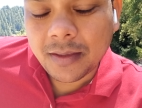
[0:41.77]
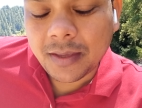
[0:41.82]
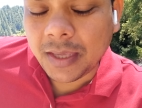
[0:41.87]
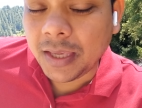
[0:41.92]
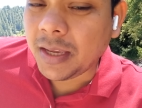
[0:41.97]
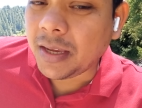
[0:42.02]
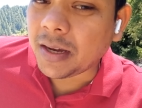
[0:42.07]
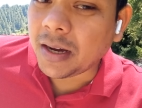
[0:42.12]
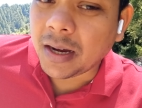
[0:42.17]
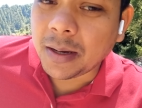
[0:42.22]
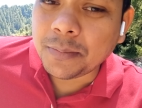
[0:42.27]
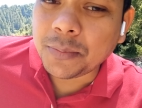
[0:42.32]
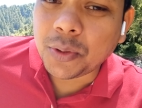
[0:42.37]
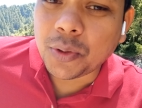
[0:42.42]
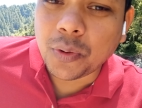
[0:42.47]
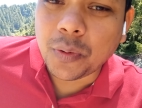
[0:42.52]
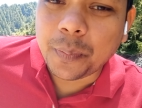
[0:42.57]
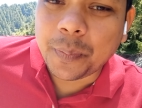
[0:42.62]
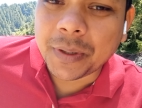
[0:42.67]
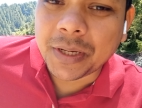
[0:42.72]
एक आम
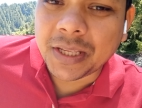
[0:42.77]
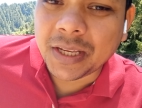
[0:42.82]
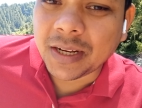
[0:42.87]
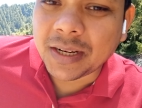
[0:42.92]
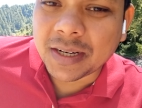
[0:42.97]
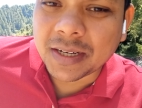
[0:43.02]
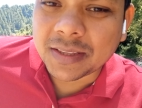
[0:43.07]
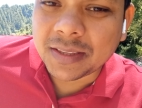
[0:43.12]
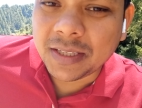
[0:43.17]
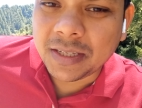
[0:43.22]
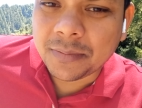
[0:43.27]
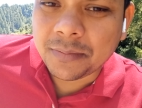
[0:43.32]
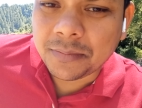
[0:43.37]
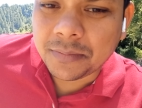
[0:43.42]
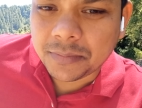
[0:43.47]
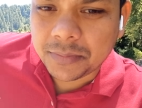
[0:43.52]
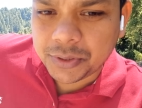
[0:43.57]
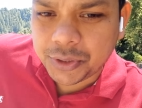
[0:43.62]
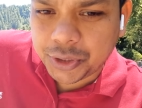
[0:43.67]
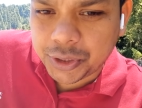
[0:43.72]
तौर पर क्या करते हैं हम
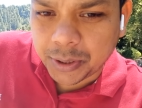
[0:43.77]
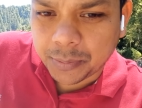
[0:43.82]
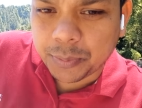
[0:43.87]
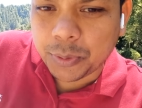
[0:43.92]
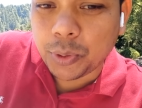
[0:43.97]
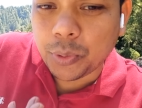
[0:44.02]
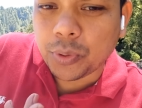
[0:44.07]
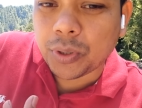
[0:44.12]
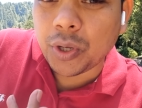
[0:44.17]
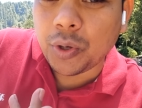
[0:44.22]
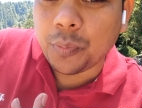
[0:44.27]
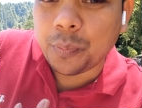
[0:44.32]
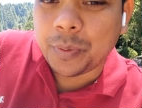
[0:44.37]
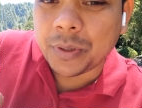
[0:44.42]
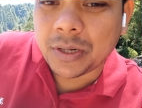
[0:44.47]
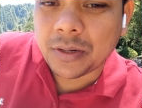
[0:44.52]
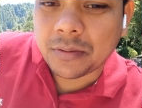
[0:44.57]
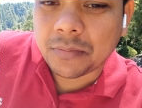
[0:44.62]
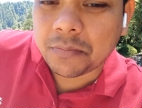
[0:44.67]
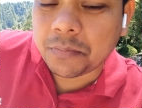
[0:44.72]
शब्दों के
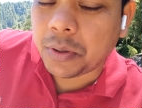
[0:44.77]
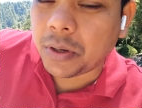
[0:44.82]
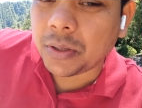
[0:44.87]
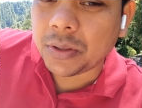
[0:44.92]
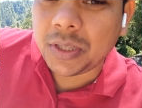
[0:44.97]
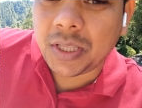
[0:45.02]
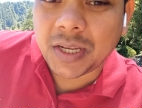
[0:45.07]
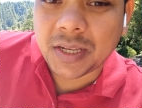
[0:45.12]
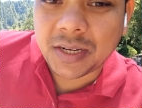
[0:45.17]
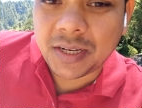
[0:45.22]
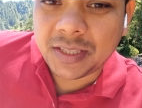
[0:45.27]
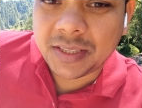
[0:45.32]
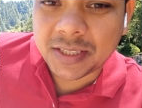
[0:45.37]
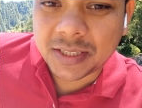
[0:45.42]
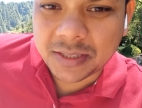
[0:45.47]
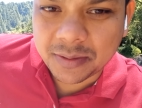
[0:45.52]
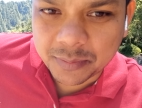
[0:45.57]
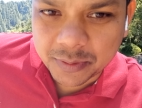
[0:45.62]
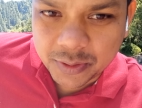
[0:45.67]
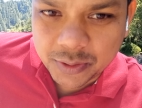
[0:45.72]
ऊपर बहुत ध्यान नहीं
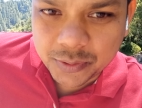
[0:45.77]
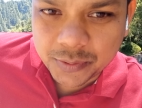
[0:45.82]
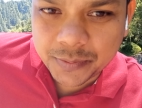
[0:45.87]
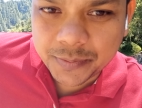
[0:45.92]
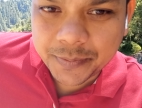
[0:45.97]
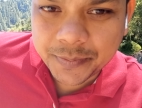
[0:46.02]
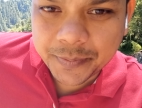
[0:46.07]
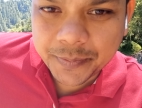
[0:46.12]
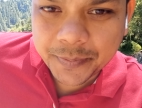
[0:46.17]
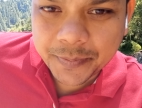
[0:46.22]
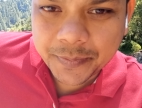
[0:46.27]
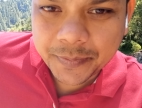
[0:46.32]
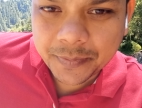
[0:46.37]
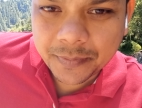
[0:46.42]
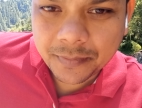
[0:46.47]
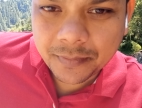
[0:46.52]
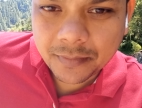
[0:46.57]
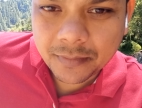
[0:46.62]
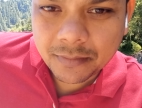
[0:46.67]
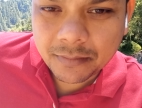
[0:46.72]
देते बच्चों
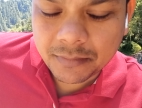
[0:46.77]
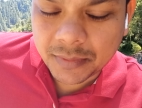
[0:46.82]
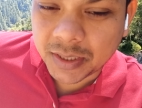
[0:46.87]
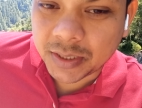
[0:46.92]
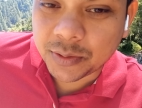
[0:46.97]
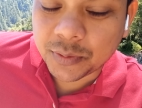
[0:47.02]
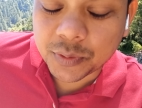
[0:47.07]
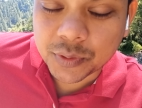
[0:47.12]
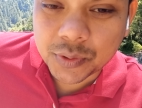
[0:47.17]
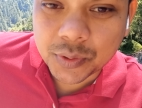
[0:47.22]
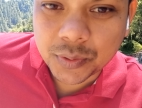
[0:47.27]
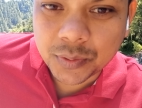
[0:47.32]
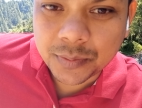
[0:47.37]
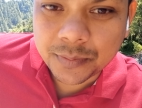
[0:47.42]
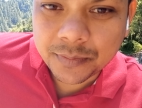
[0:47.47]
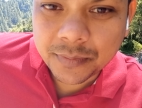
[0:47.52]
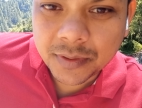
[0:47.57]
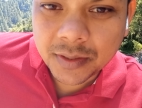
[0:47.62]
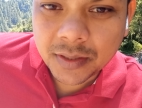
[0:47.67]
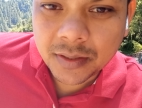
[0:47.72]
मेरे दोस्तों
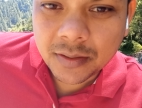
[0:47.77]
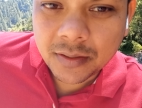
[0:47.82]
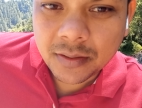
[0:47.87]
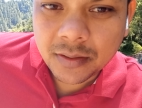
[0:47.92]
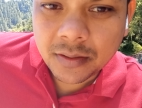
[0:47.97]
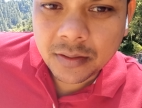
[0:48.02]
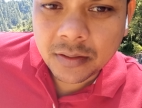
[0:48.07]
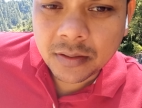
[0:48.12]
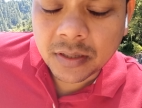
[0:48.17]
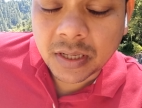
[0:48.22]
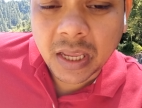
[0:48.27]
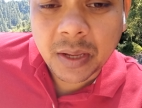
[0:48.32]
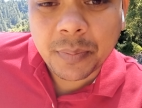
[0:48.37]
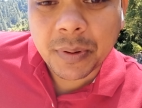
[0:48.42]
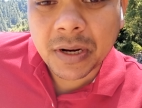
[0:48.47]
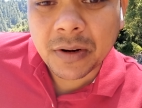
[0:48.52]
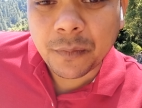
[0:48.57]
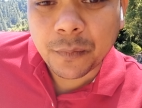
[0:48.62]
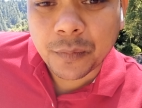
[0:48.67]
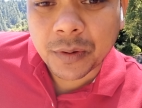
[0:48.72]
कई
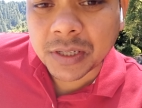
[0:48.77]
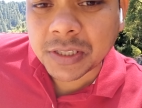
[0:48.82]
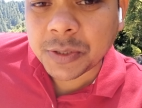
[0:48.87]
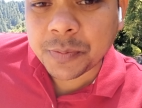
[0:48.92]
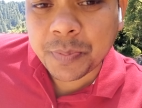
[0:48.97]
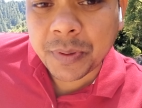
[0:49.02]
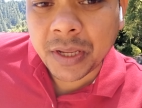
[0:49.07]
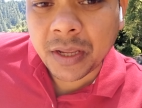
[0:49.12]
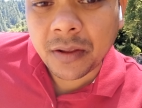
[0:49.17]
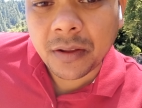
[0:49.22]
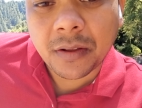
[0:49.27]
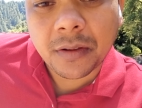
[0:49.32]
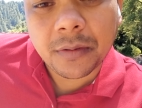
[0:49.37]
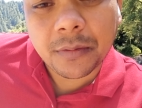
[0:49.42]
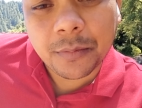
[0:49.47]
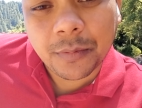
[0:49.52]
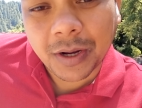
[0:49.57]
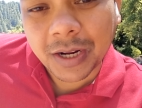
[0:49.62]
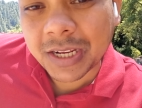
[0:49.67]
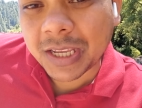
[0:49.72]
बार हम वर्ड्स पे
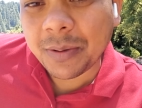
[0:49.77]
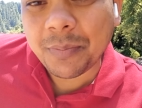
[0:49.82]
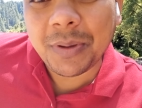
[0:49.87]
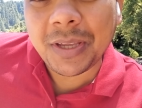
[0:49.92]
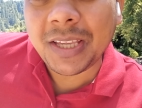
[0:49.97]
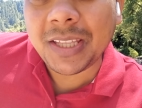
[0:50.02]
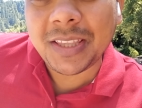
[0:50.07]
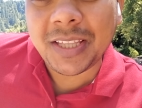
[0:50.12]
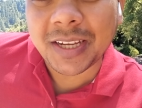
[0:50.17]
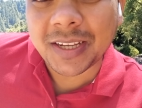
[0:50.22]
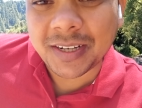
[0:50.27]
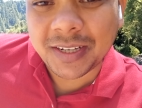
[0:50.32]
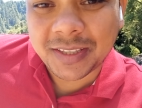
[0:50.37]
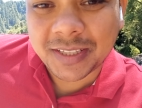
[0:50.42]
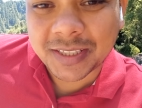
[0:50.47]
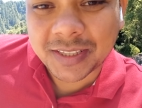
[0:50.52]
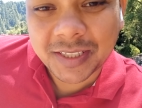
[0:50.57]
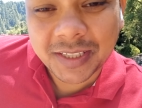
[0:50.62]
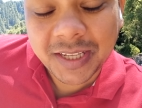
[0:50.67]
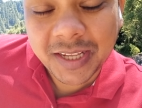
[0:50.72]
वाक्य में ही ध्यान नहीं
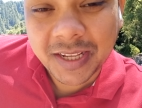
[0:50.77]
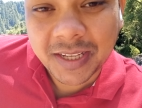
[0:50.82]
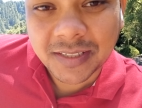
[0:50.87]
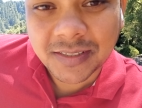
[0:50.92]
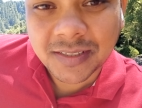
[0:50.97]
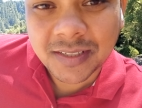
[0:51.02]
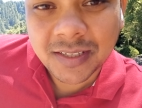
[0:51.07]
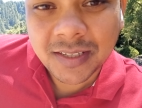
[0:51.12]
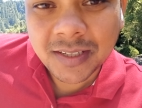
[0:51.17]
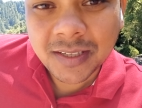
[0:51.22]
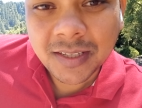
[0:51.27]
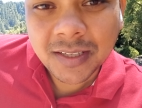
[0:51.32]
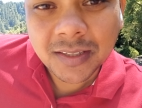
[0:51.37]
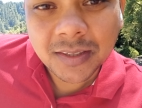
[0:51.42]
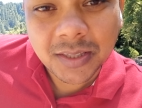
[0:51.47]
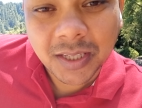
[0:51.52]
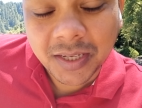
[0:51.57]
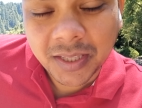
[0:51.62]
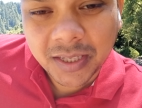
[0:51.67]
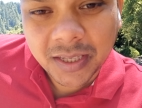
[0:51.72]
देते कि किस
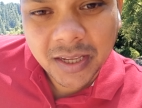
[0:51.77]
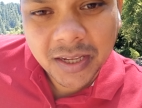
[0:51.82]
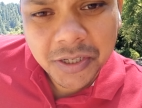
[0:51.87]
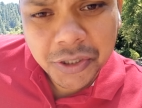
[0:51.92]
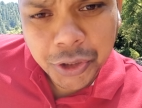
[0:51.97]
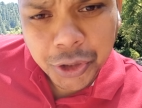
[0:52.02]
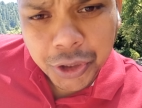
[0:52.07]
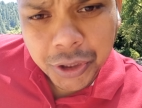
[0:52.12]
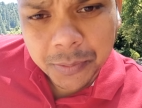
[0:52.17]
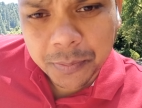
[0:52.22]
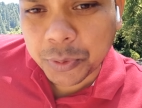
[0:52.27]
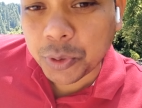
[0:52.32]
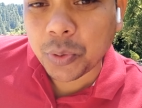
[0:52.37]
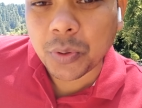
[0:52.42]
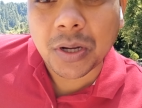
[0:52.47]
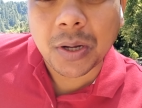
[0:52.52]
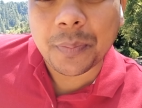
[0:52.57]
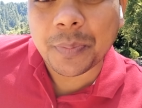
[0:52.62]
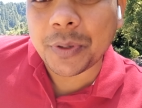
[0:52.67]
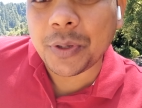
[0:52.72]
तरीके के शब्दों
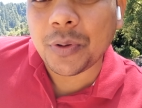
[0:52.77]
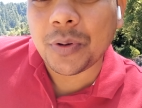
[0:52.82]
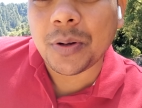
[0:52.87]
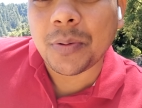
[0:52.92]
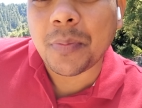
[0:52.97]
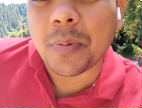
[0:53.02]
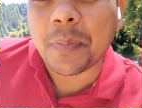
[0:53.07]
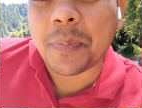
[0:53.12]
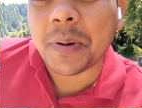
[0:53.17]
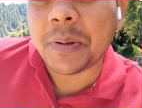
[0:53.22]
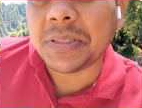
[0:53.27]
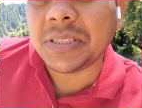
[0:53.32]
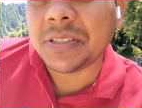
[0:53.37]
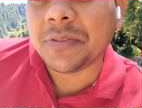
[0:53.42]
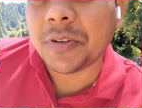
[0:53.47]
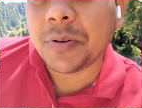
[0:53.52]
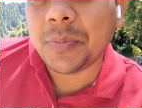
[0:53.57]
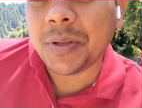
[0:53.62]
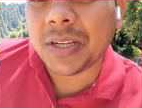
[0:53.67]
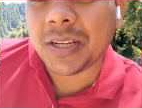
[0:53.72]
का प्रयोग हम अपने
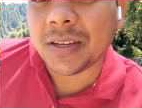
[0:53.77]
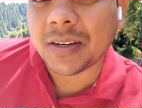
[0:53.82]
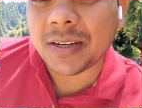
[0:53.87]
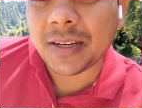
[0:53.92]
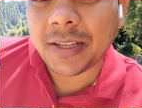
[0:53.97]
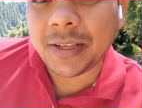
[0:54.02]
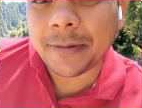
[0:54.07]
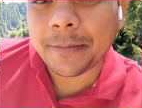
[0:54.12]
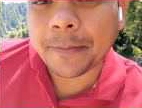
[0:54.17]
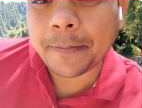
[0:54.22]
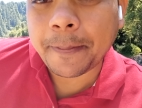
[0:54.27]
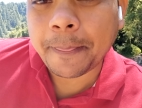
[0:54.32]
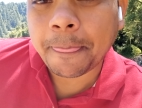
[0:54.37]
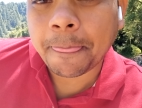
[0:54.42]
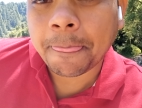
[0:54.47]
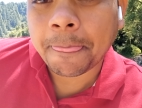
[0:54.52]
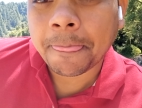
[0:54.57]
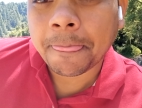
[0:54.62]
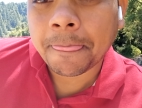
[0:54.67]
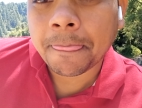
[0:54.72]
जीवन में कर रहे
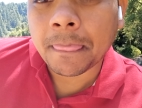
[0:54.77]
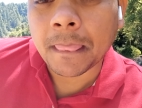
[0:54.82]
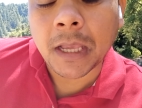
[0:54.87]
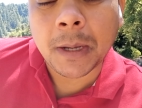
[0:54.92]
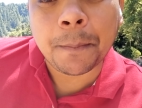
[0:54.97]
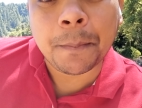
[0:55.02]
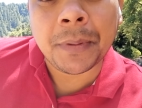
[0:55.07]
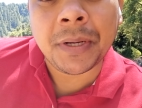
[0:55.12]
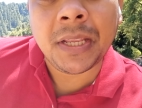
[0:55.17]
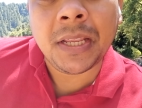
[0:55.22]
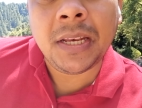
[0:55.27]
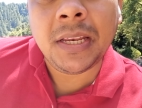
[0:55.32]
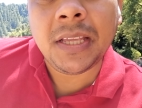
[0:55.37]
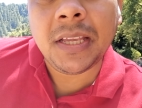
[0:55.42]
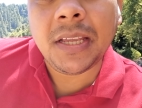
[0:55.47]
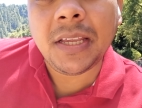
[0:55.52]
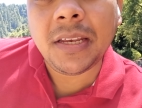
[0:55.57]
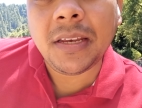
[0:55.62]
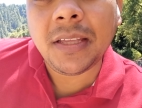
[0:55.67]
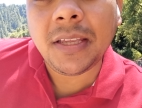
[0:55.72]
हैं अपने लिए
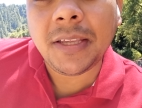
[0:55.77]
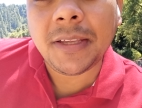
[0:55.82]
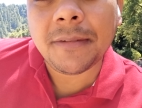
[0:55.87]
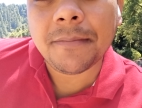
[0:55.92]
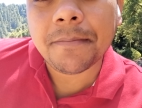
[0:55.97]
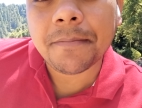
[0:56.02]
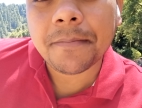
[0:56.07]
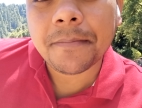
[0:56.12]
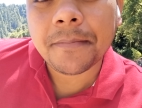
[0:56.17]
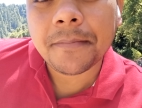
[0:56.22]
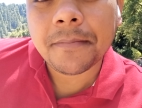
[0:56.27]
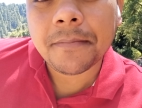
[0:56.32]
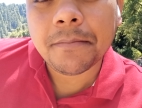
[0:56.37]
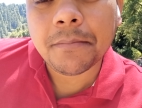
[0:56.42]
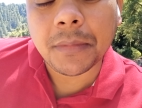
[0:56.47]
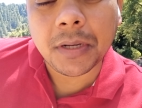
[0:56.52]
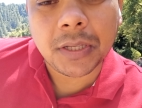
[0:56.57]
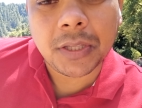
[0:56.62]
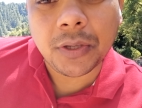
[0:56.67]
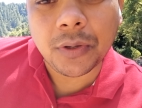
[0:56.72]
ही नहीं
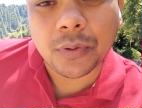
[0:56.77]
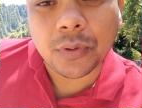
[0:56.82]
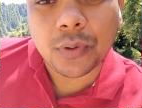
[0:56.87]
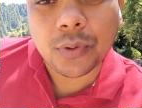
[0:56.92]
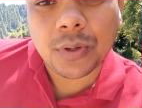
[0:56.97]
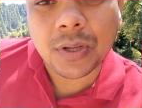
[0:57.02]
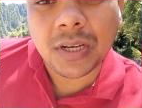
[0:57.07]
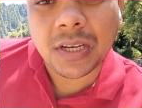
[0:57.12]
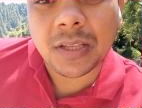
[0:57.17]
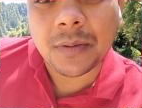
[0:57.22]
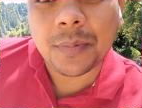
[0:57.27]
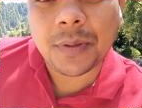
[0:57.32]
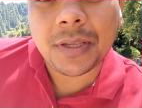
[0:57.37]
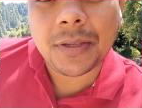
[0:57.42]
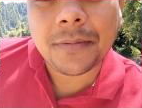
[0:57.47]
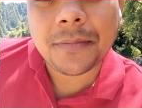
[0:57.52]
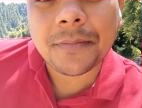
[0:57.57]
बल्कि औरों के लिए भी